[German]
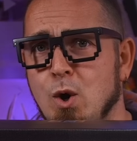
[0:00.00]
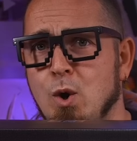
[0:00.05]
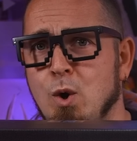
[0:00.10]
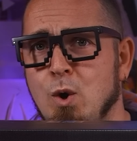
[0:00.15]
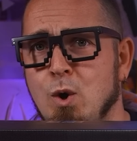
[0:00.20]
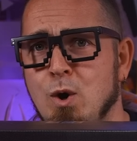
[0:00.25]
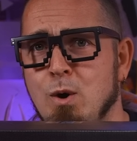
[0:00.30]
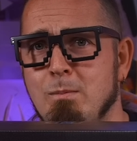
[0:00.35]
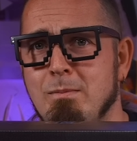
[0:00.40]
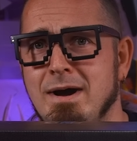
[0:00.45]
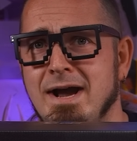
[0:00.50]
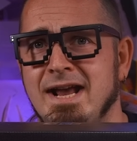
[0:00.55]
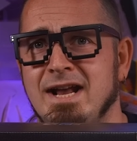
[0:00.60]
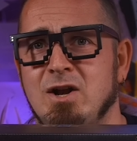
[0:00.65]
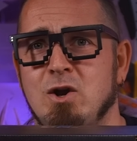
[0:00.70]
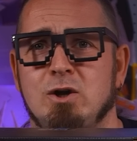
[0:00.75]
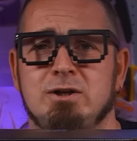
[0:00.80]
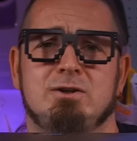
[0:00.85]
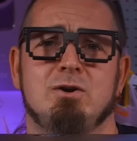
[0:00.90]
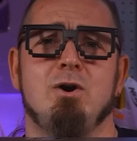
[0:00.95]
Oh mein
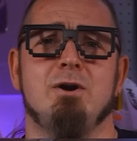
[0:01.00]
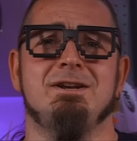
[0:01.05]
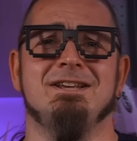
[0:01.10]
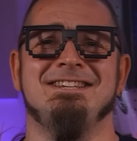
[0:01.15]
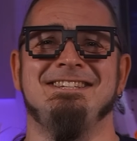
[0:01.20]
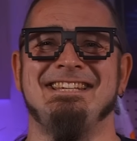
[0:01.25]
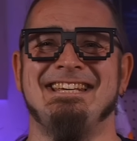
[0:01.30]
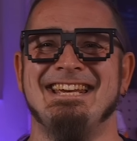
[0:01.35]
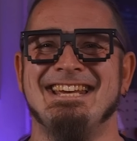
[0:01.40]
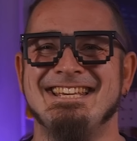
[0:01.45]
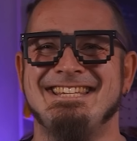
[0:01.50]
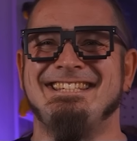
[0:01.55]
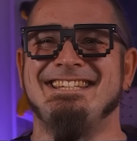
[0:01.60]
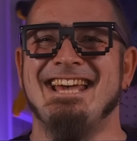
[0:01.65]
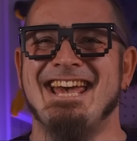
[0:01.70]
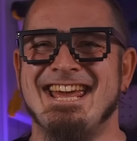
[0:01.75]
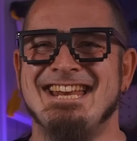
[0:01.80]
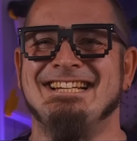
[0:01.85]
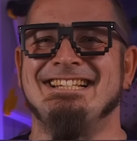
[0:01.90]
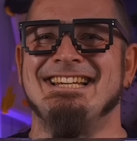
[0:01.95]
Gott, Leute, sie
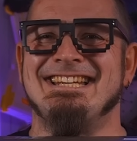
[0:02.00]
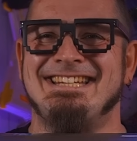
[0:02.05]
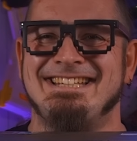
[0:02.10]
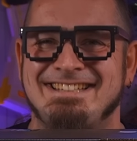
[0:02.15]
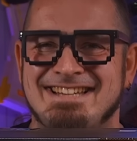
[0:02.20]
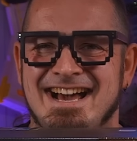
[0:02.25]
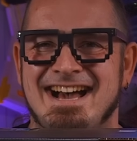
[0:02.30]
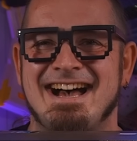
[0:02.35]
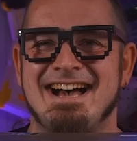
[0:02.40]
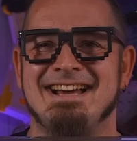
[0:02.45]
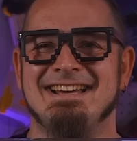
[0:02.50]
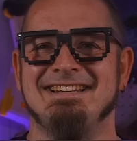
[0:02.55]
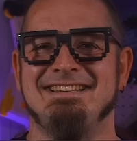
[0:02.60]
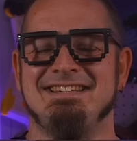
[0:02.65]
ist endlich da.